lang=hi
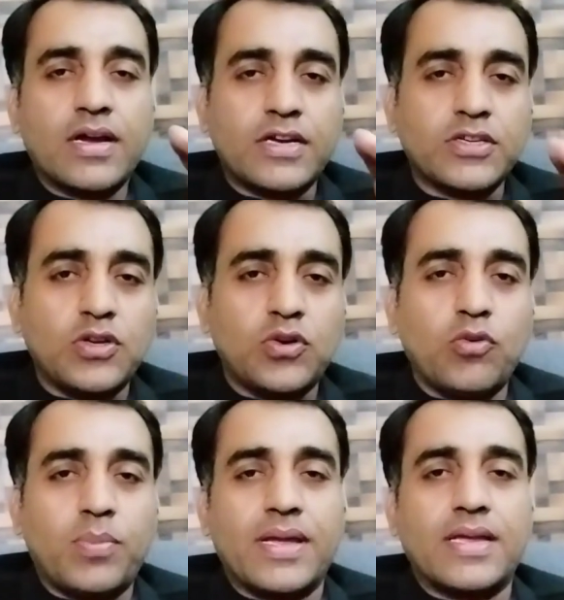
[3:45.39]
कश्ती
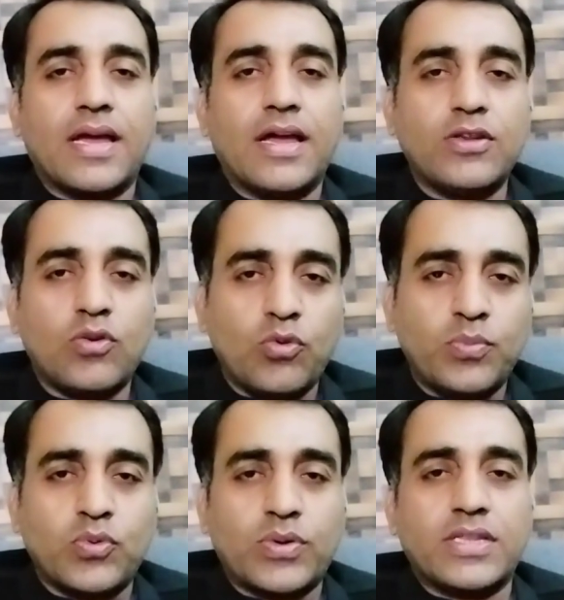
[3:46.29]
डूब रही है जो
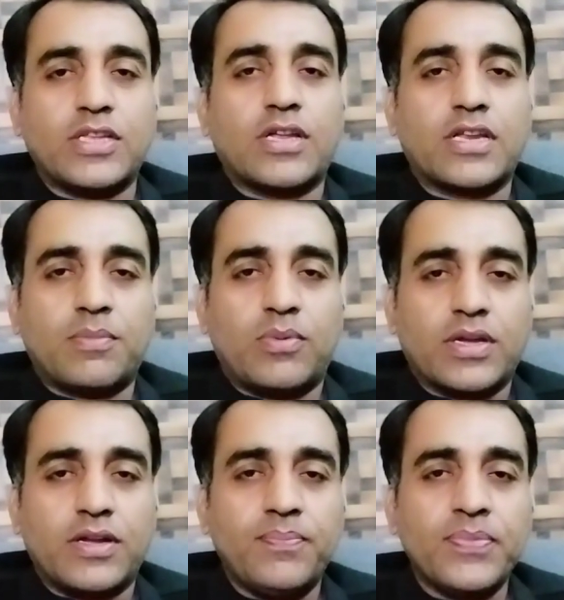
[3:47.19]
डूब चुकी थी हर बुल्की